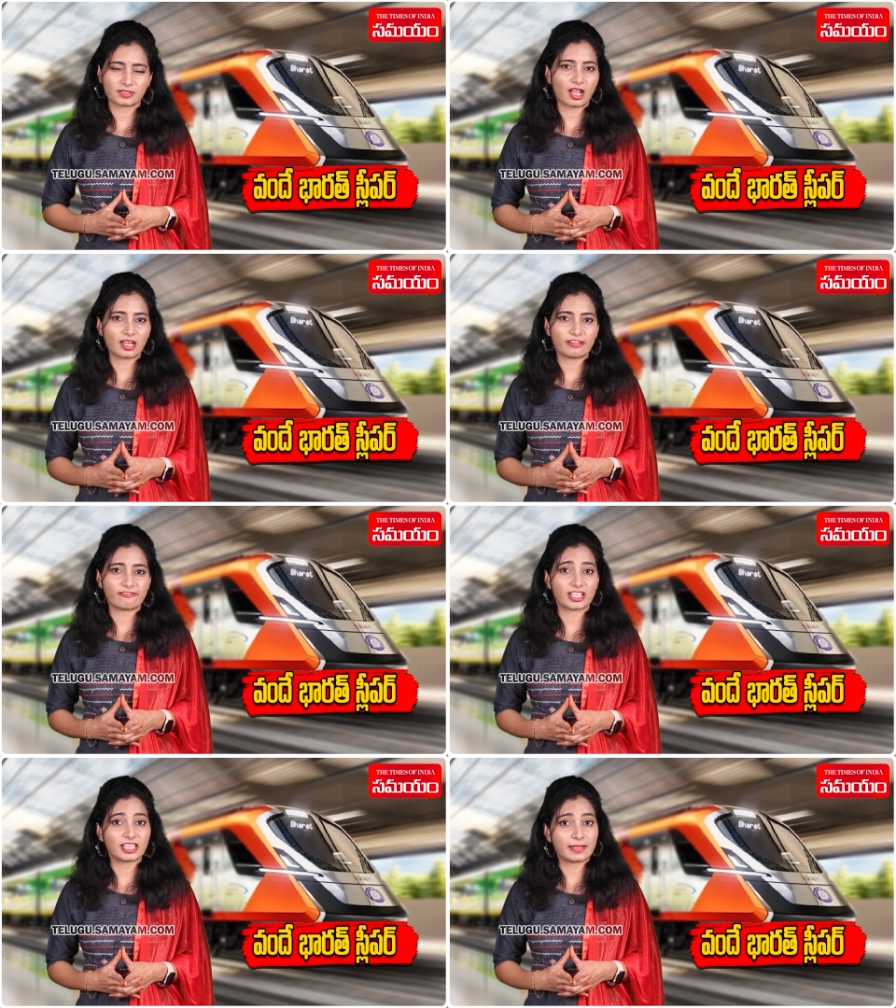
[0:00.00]
కానీ
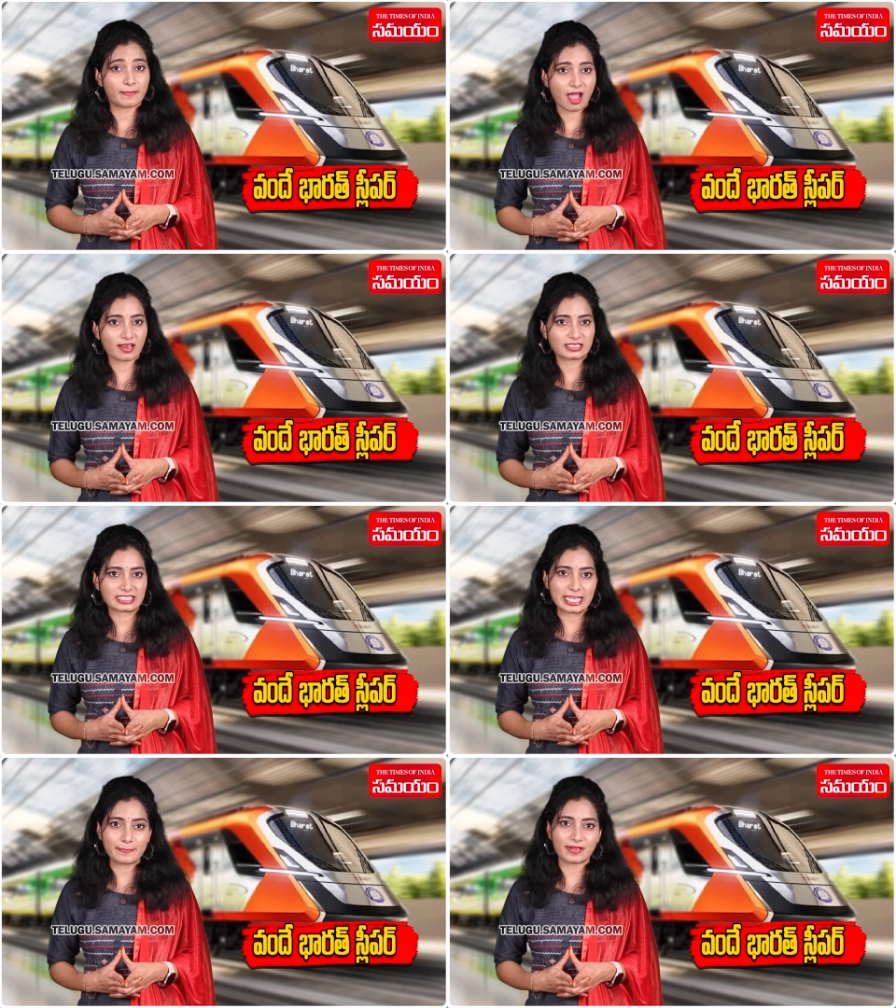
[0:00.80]
వందే భారత్
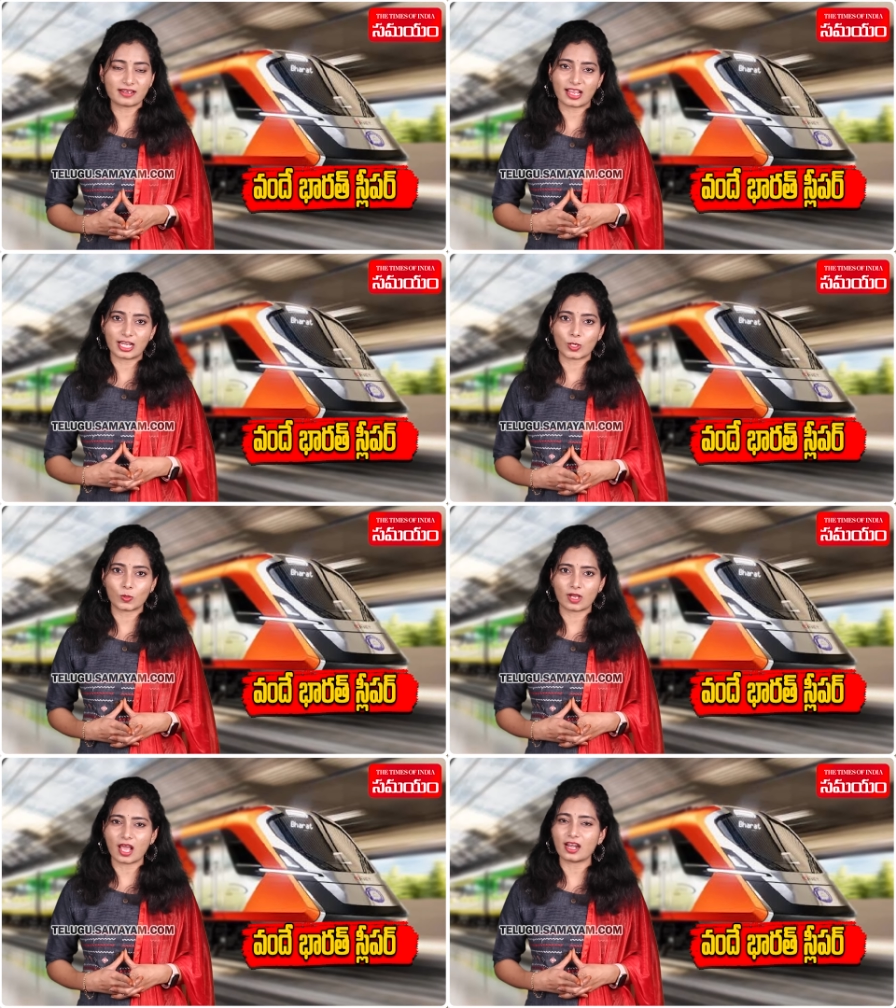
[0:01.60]
స్లీపర్
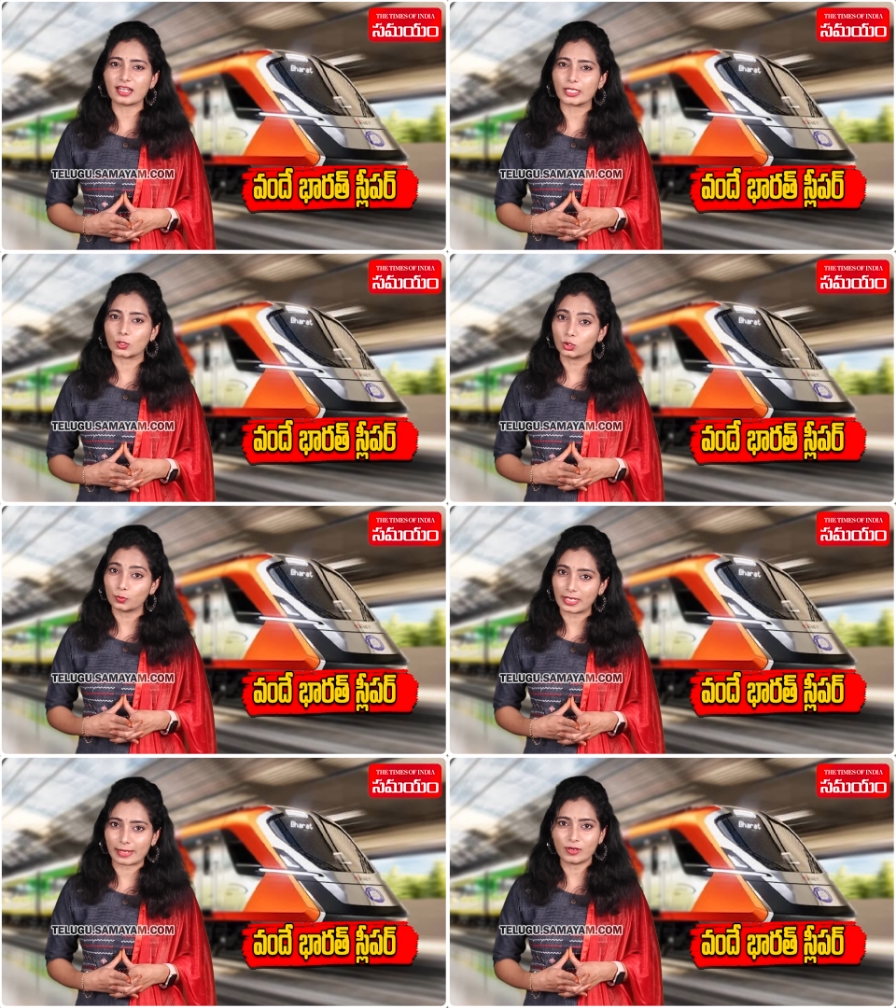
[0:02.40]
రైళ్లలో అలాంటి
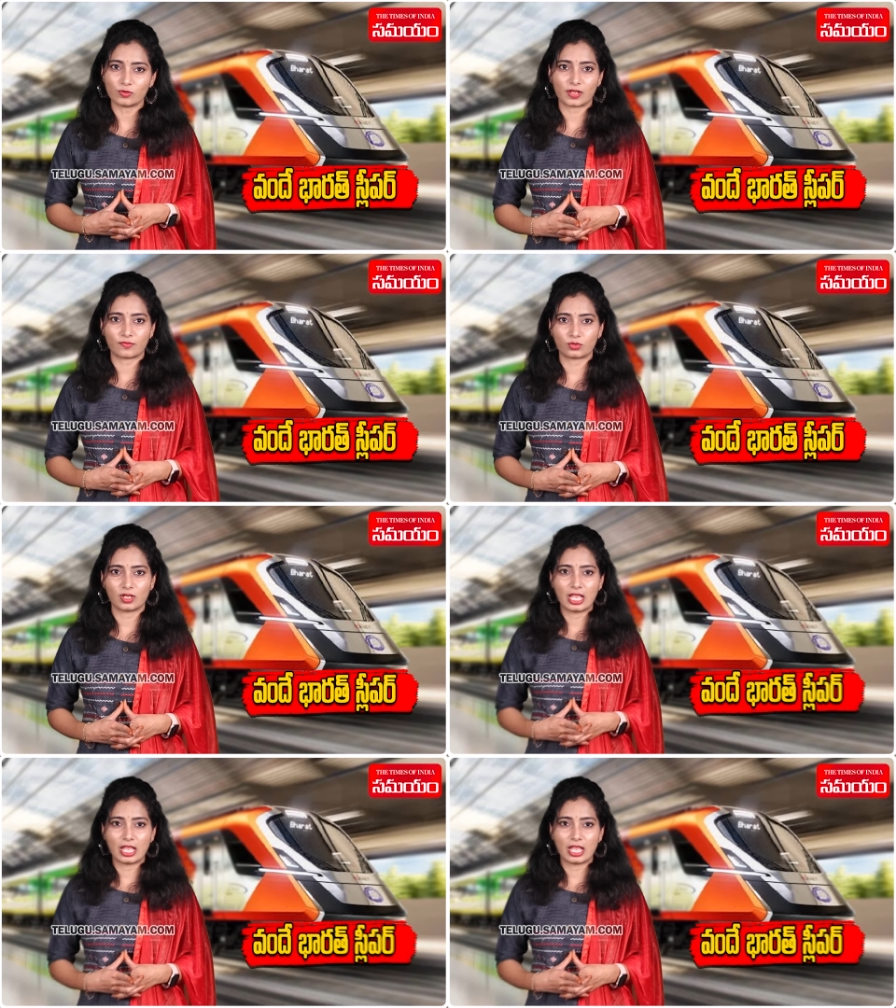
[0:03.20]
కుదుపులేమీ ఉండవు